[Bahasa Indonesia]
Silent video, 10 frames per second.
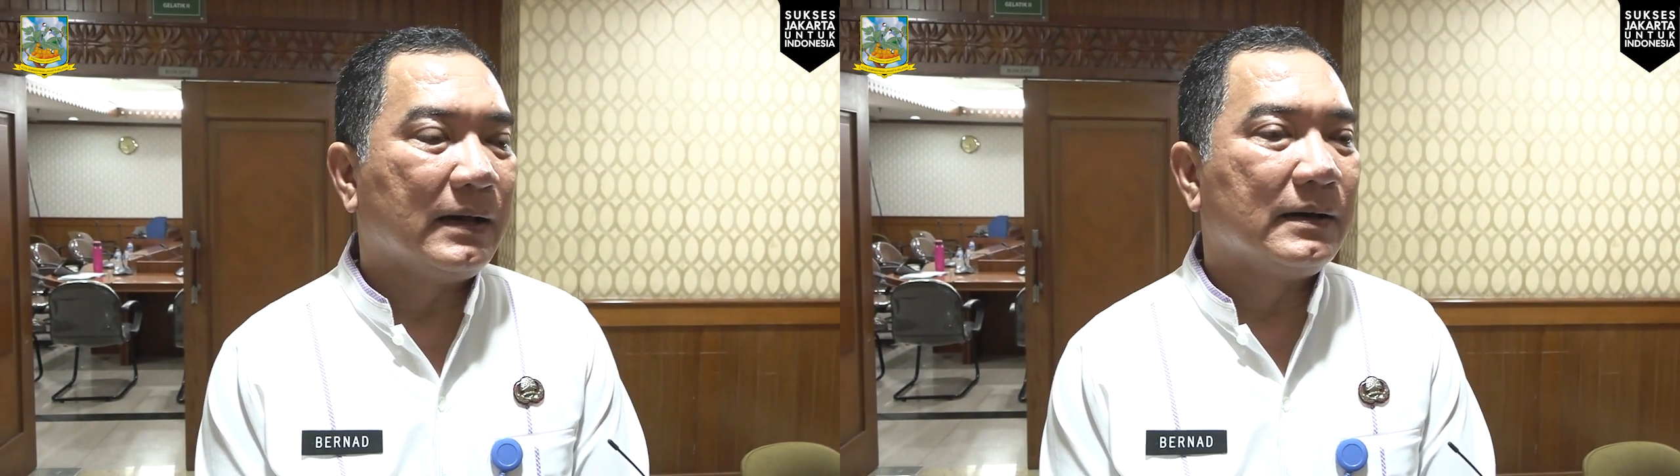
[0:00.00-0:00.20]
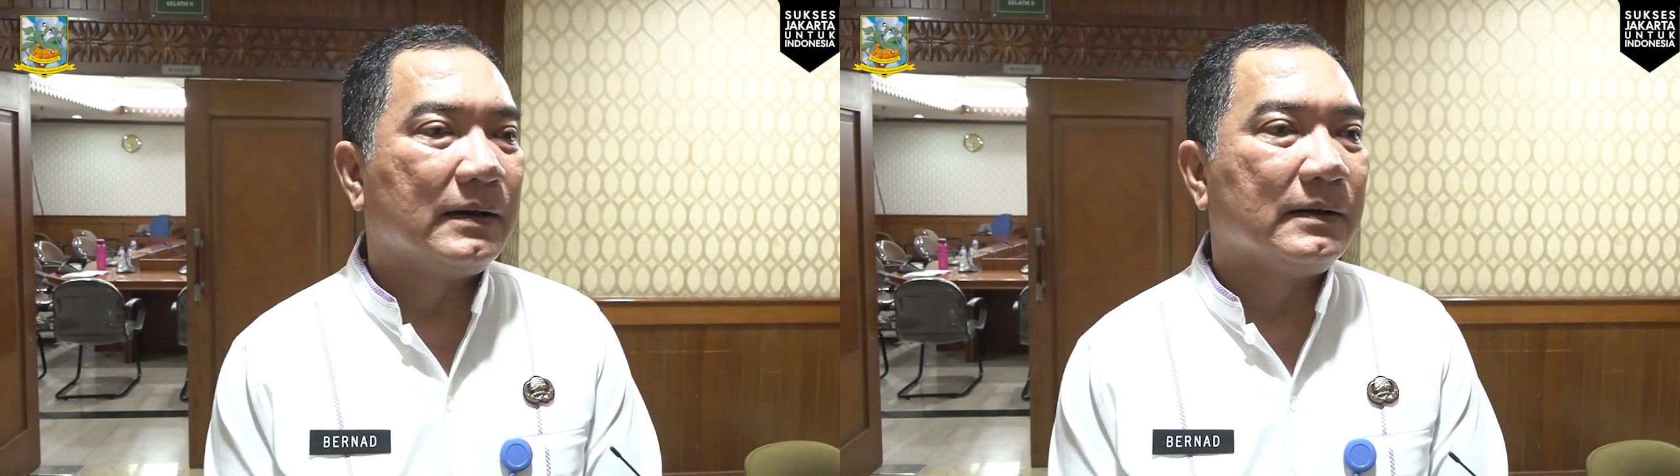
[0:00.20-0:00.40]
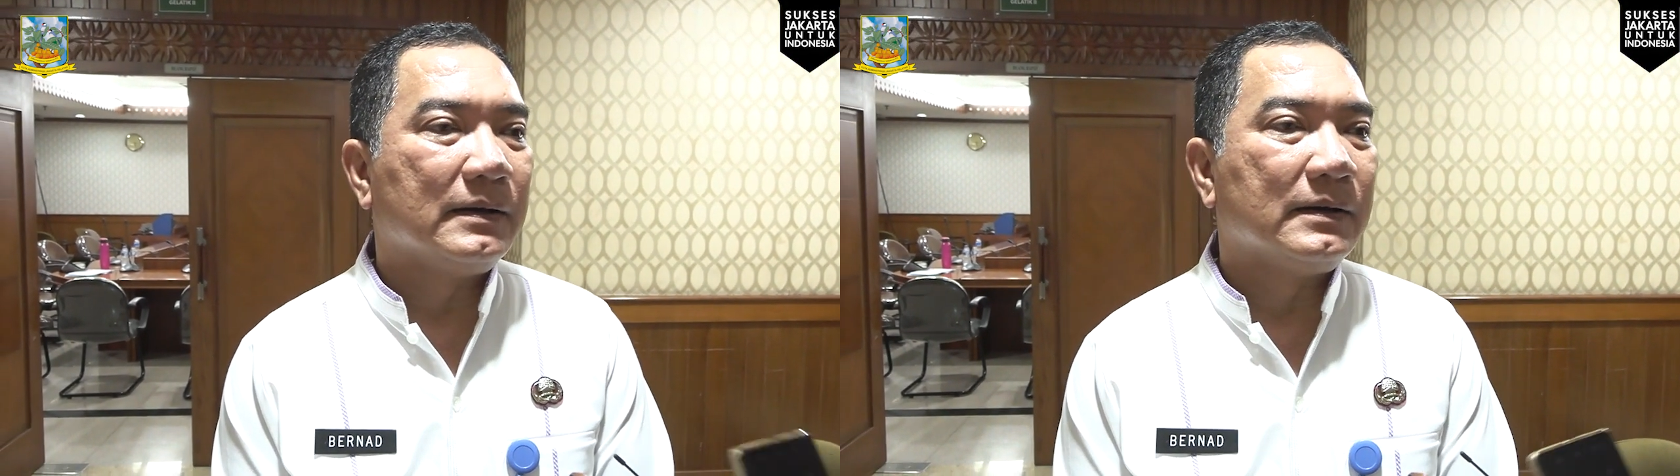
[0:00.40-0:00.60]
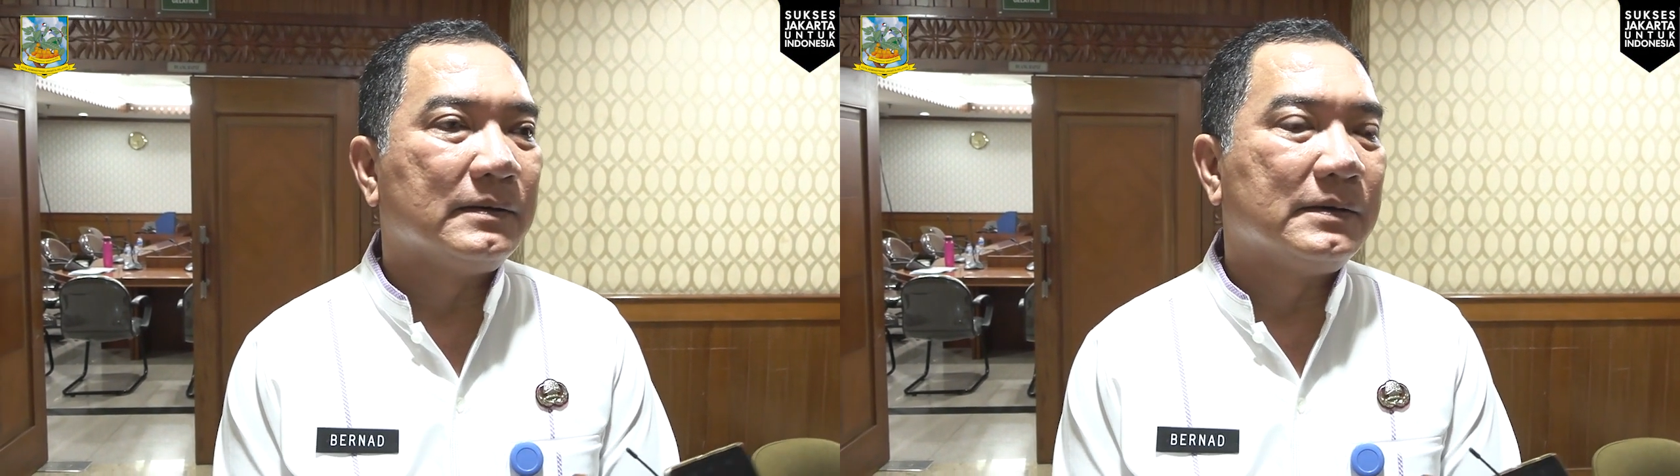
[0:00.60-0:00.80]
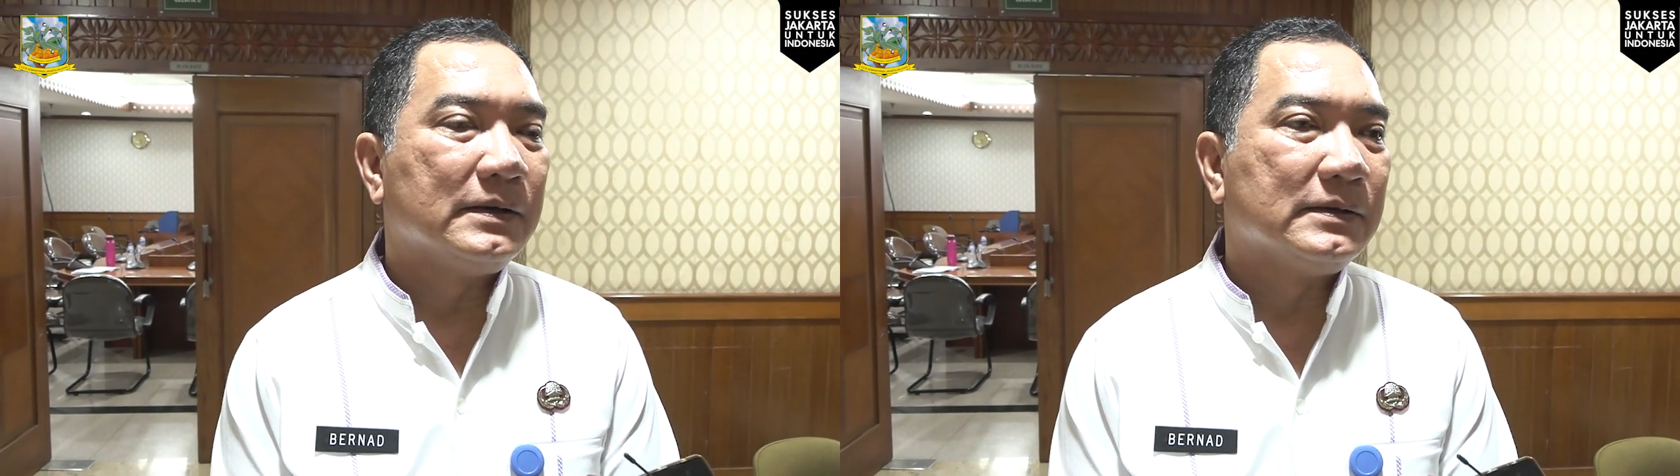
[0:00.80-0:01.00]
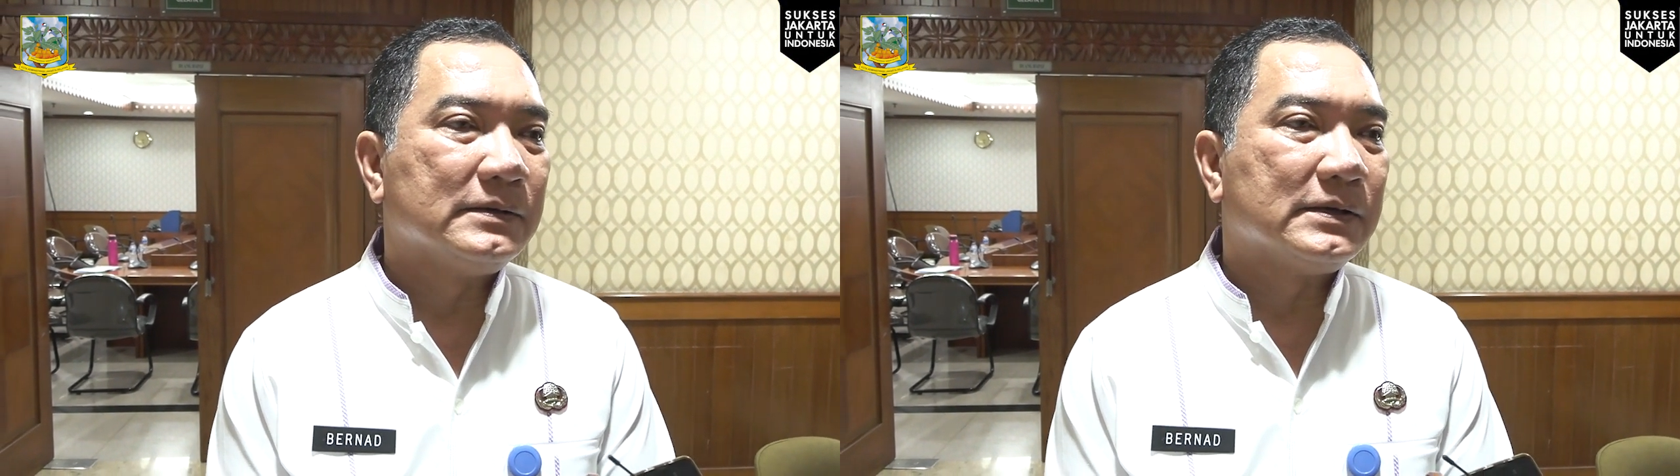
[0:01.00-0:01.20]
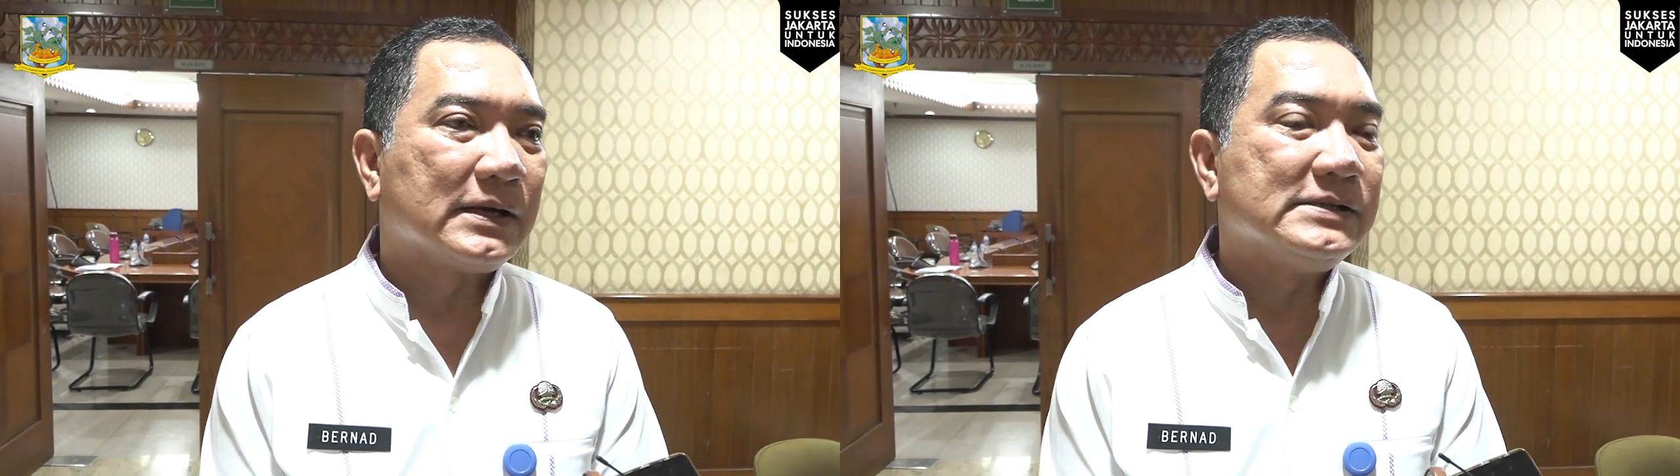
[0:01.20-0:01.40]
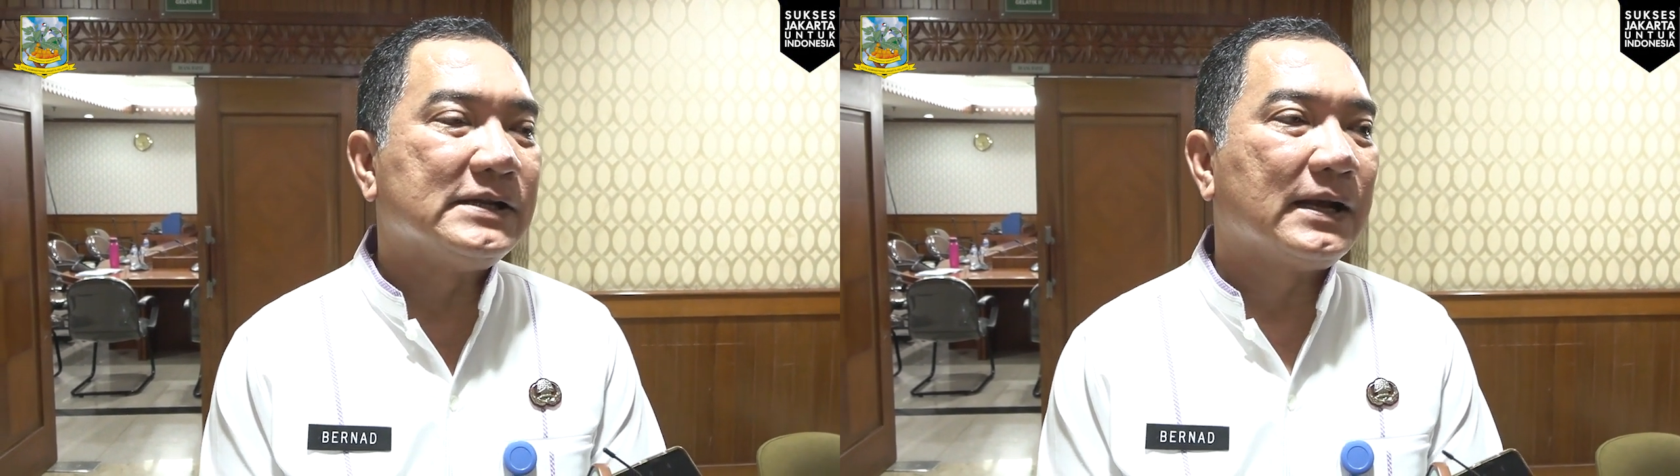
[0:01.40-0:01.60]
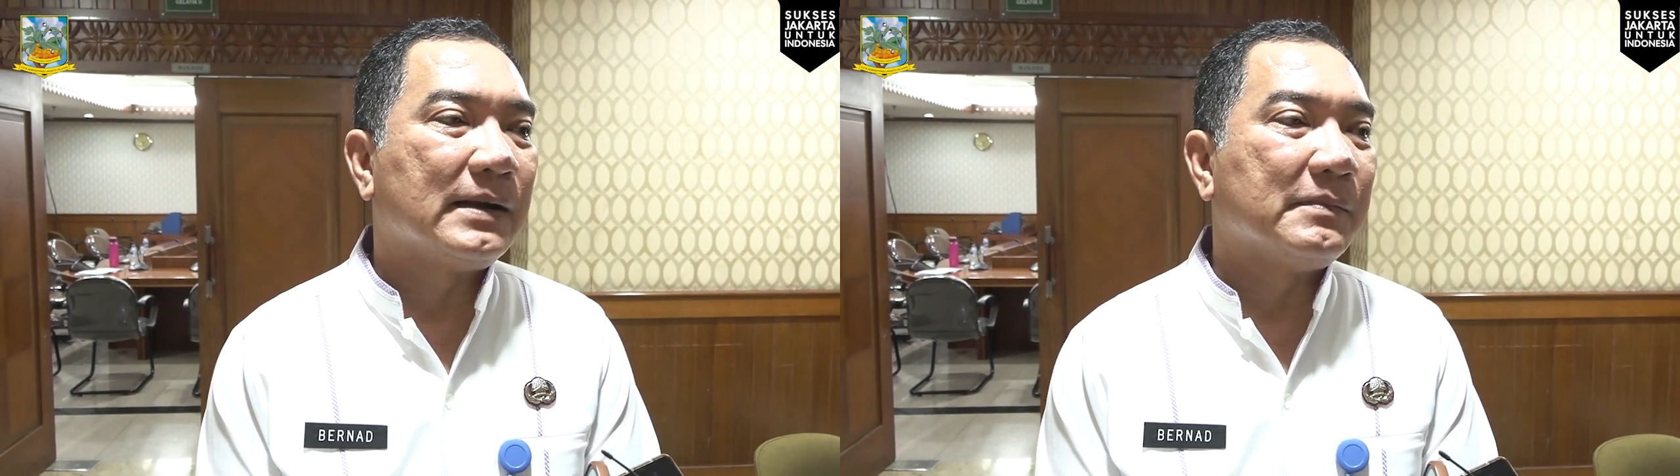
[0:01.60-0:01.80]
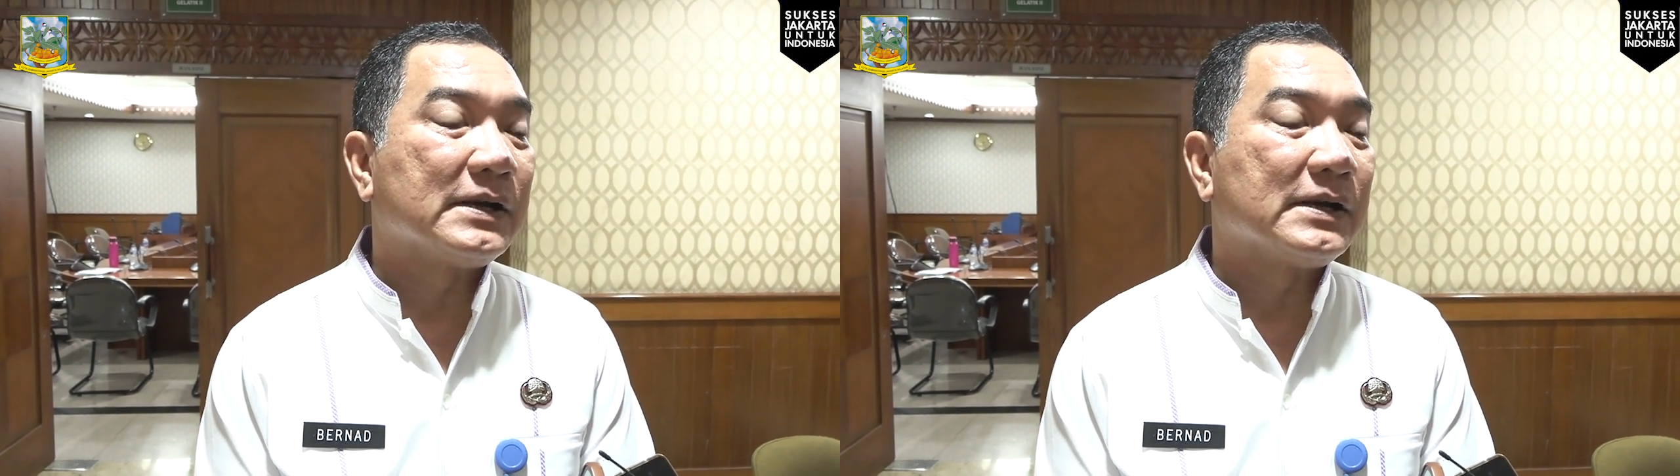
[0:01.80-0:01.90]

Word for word: eh, rencana